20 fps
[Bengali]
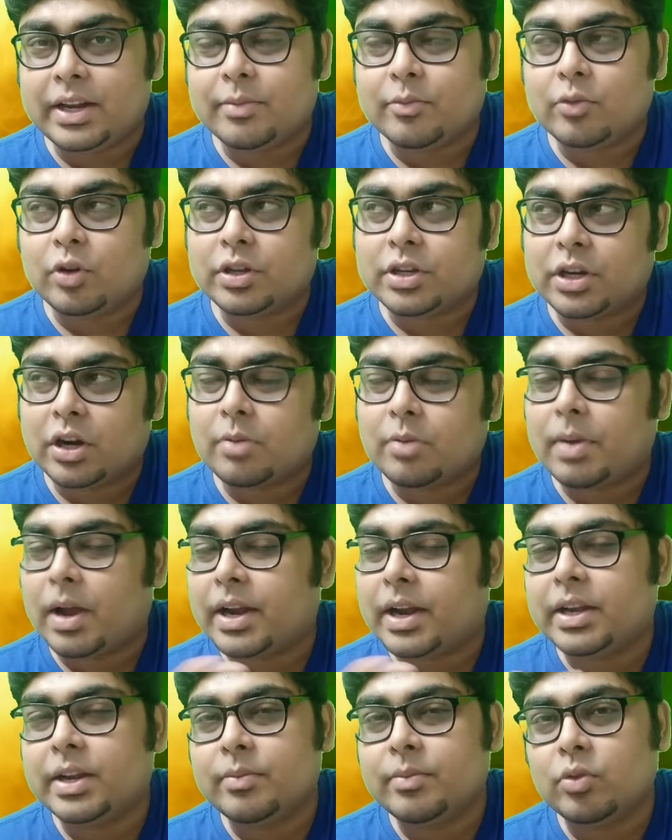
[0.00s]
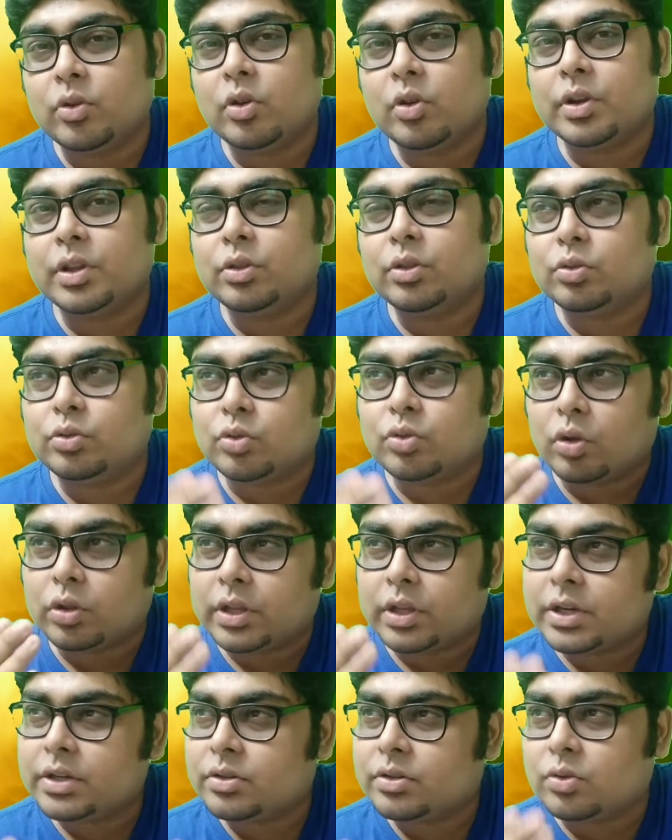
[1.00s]
এই টিমগুলো ছাড়াও বাকি টিমগুলো কিন্তু
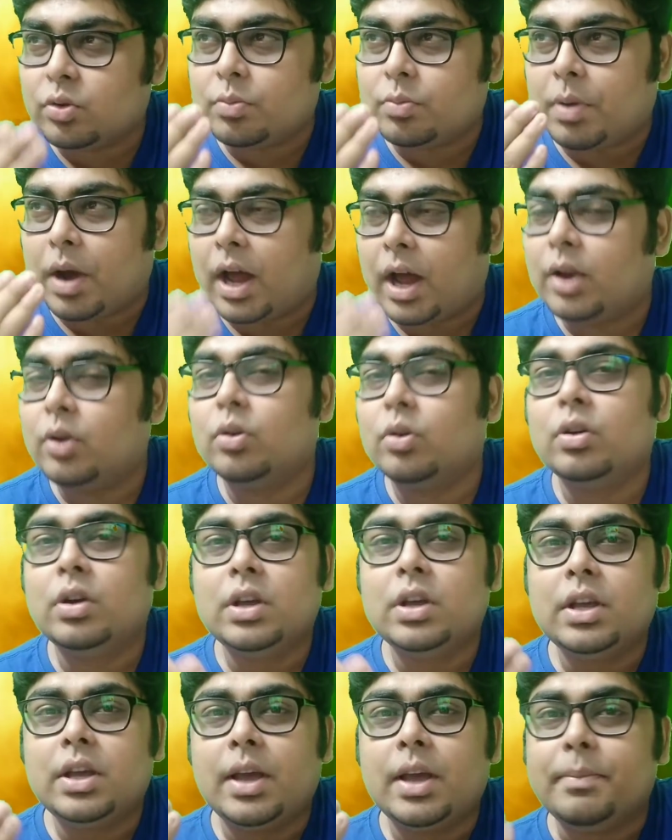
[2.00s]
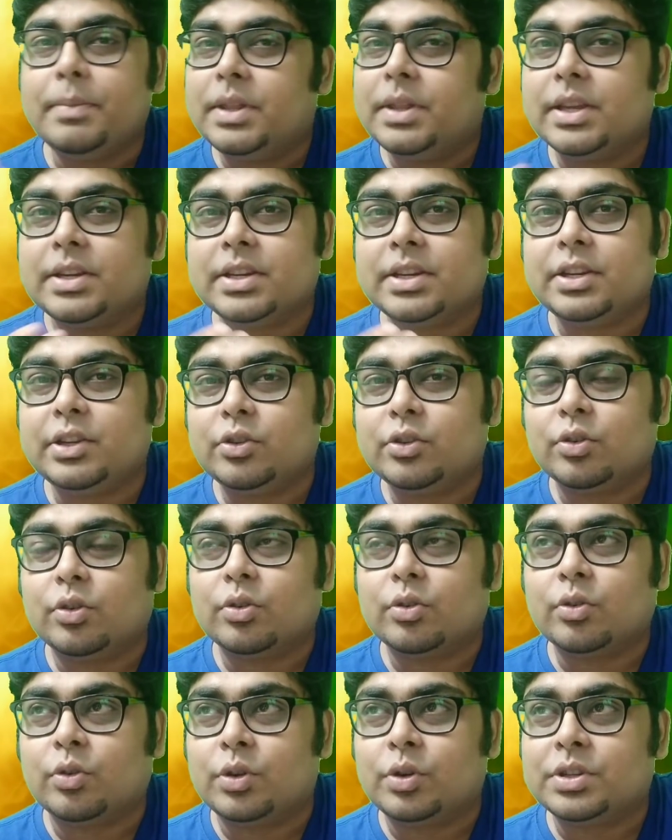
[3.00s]
যথেষ্ট ভালো বিদেশি নিয়োগ
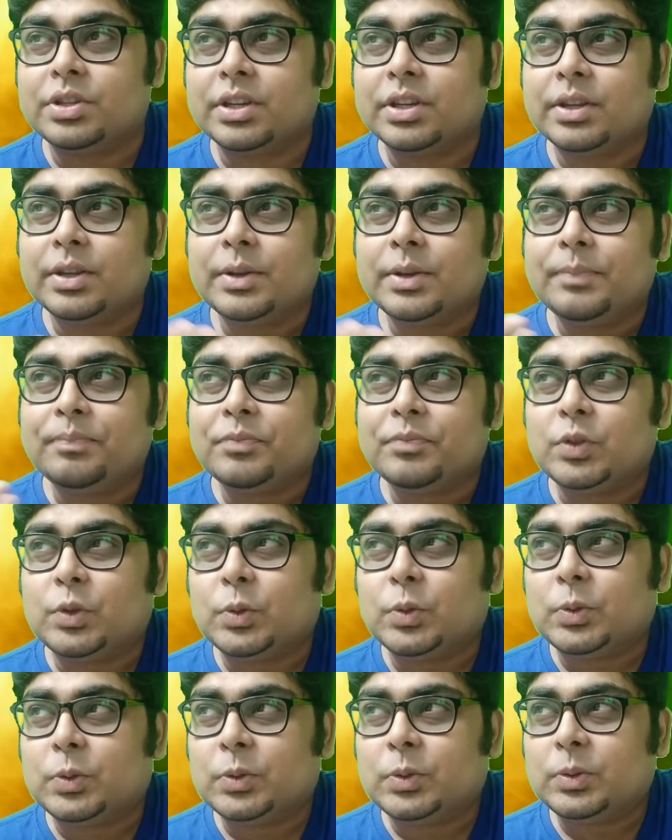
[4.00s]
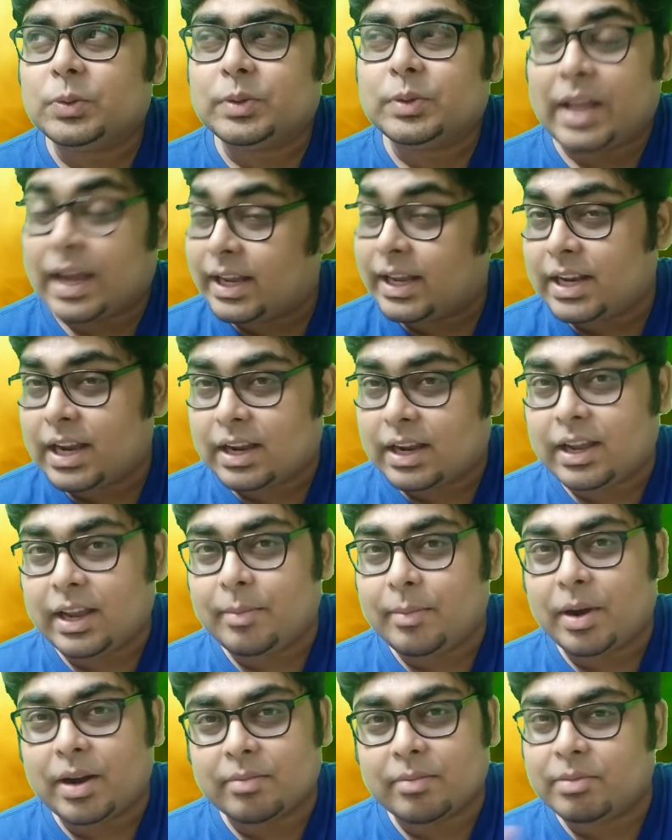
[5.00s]
করছে তো দেখা যাক
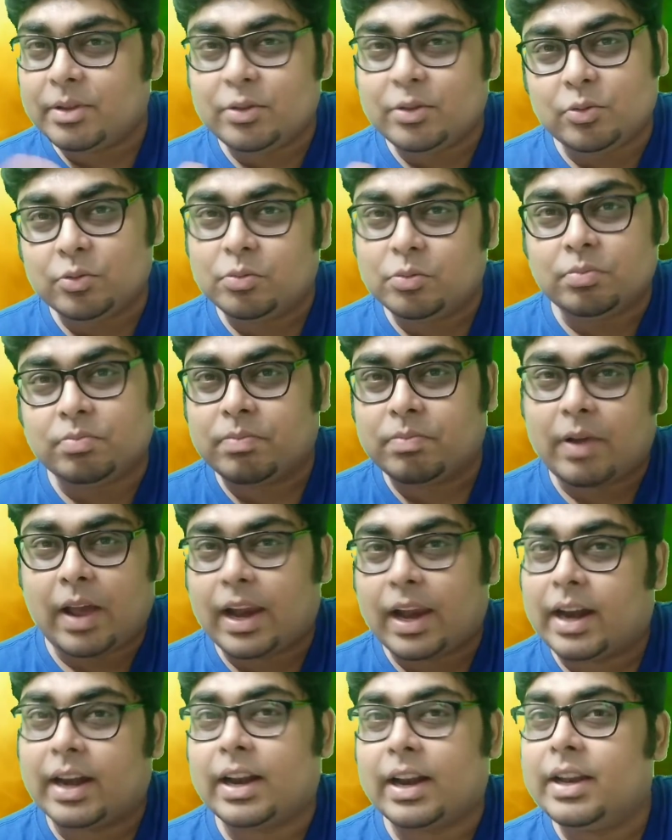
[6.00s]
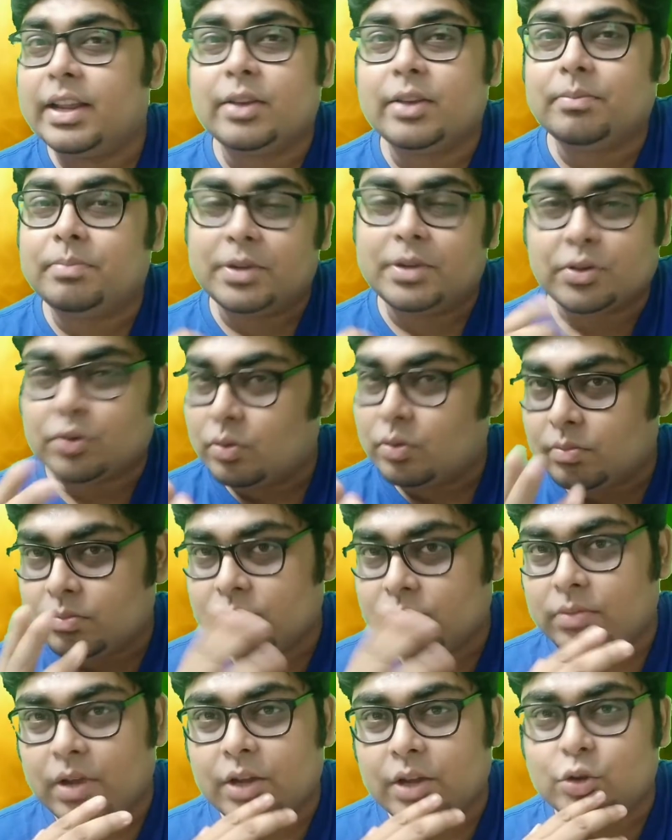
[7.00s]
এবার কিন্তু ক্যালকাটা লিগ ভীষণ
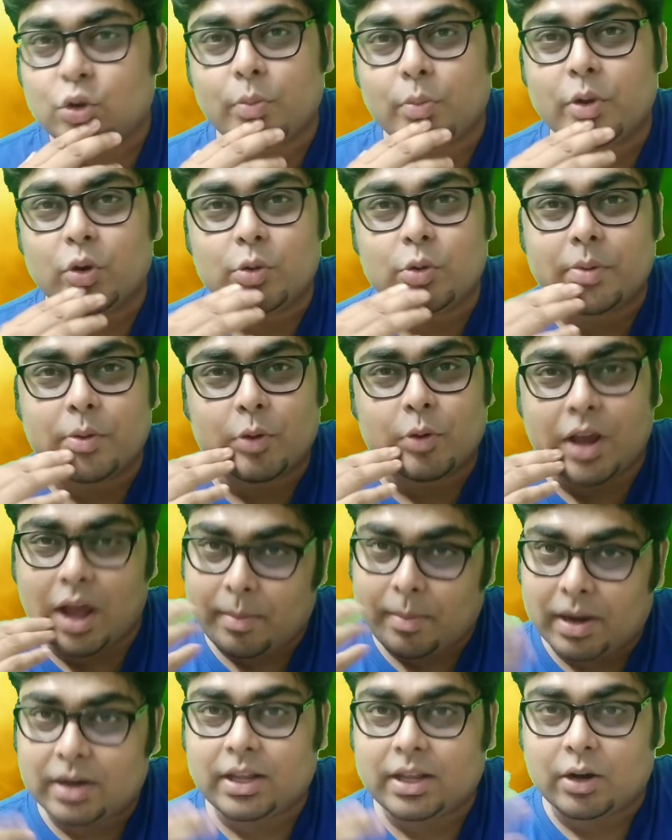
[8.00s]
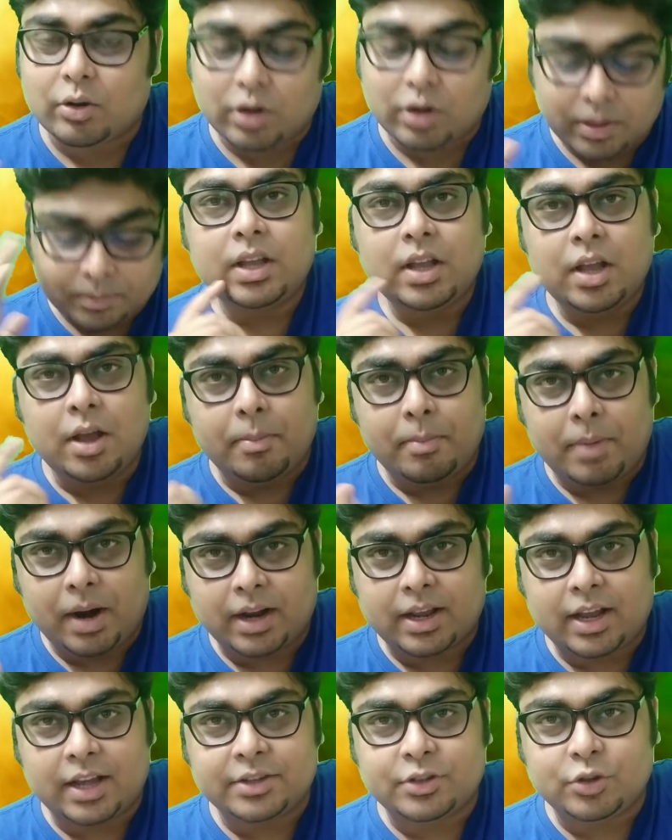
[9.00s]
জমে উঠবে বলে আমার ধারণা
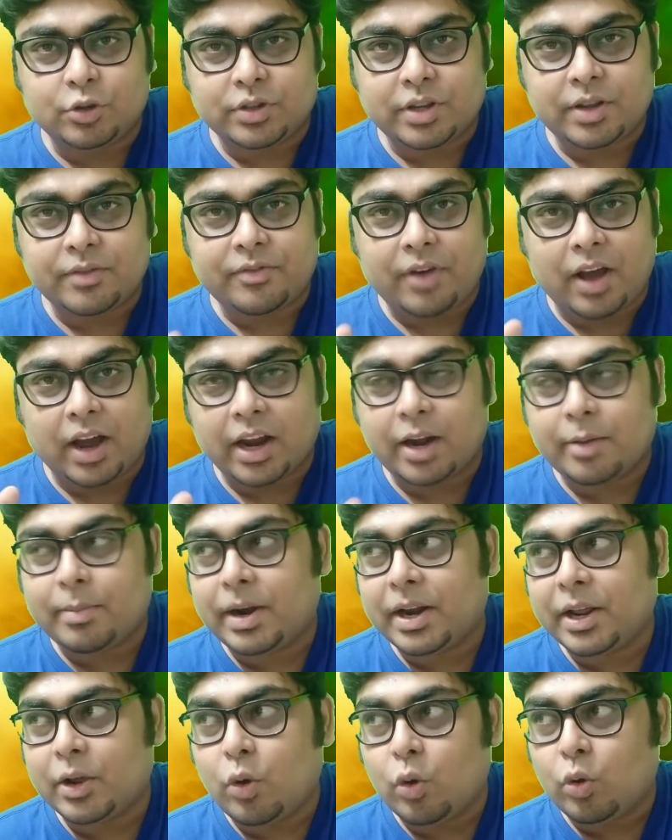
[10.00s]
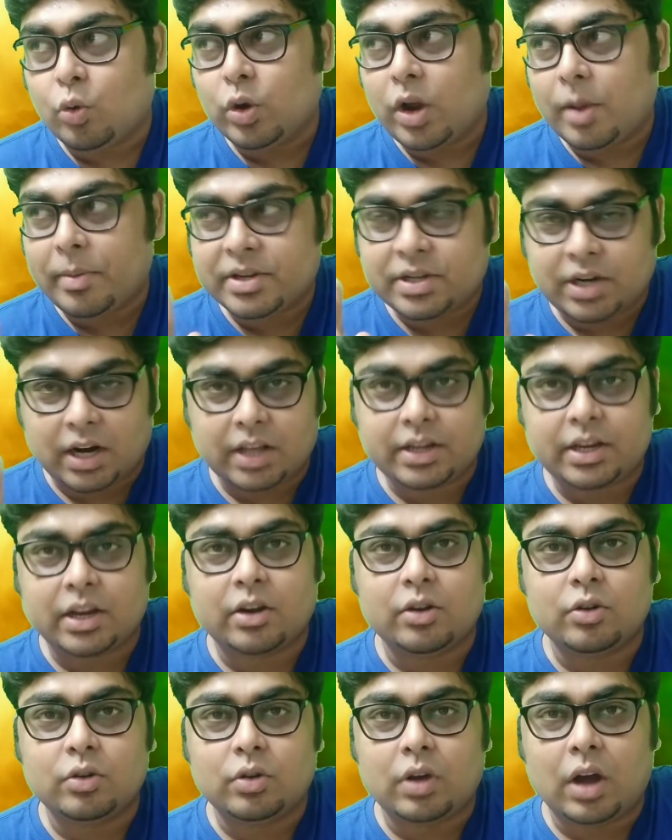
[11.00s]
মার্কাস জোসেফ আগেরবারে গোকুলামে সারা
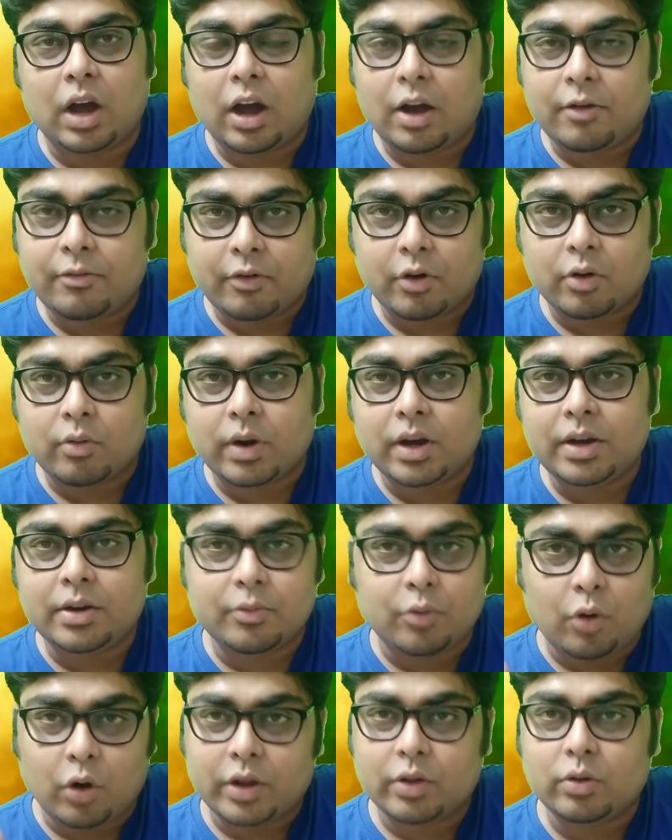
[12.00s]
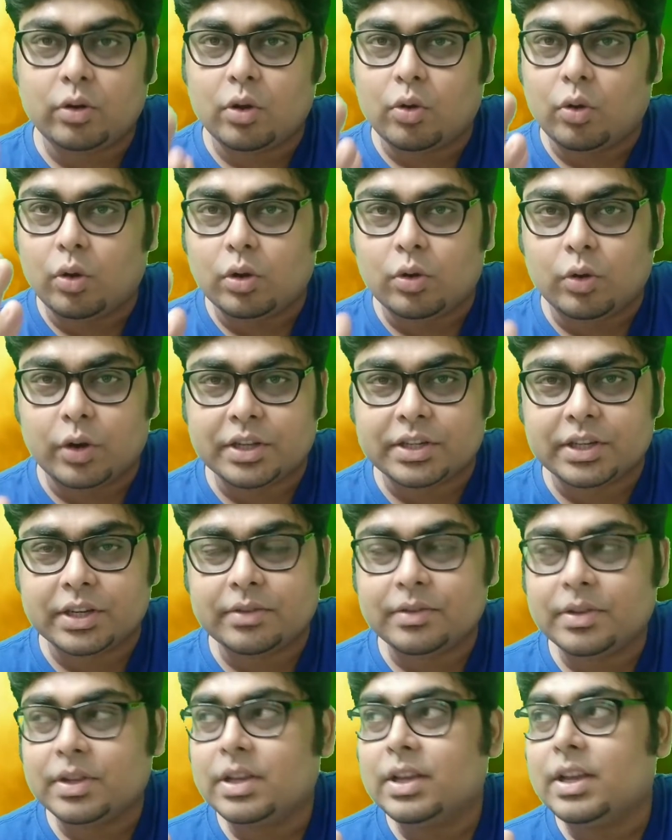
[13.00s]
জাগানো ফরওয়ার্ড অনেকগুলো গোল করেছেন